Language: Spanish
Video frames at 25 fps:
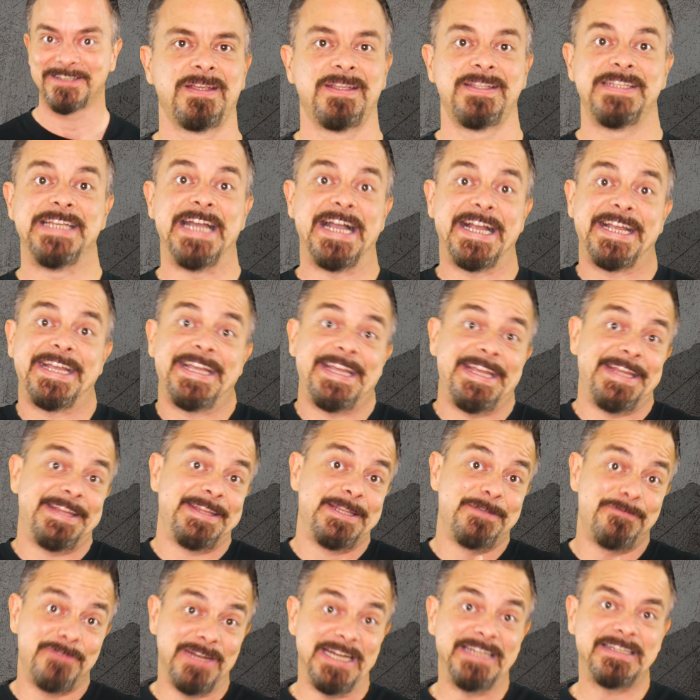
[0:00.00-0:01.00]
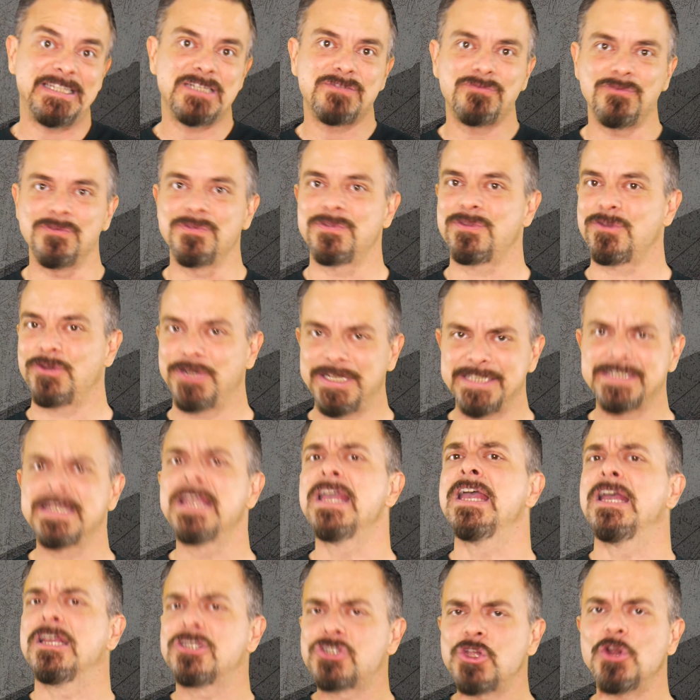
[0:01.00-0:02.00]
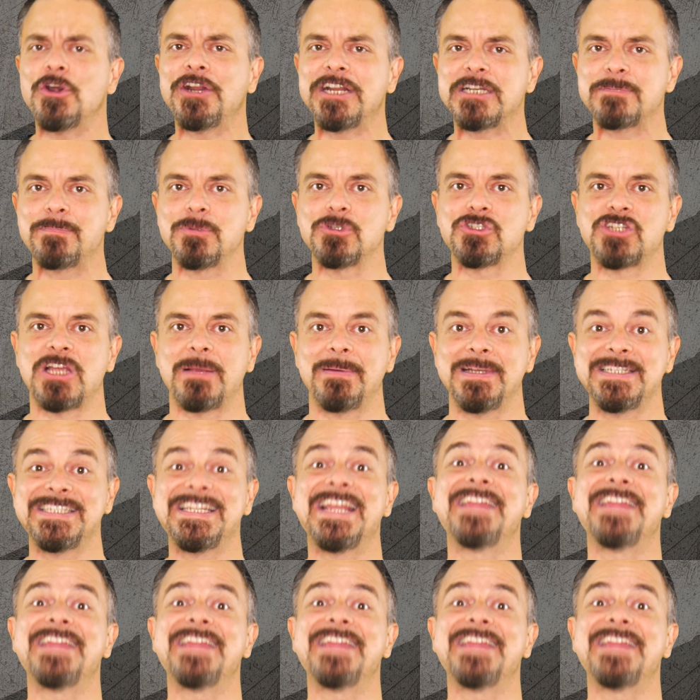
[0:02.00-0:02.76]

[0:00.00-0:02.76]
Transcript: ya que diferentes funciones son responsables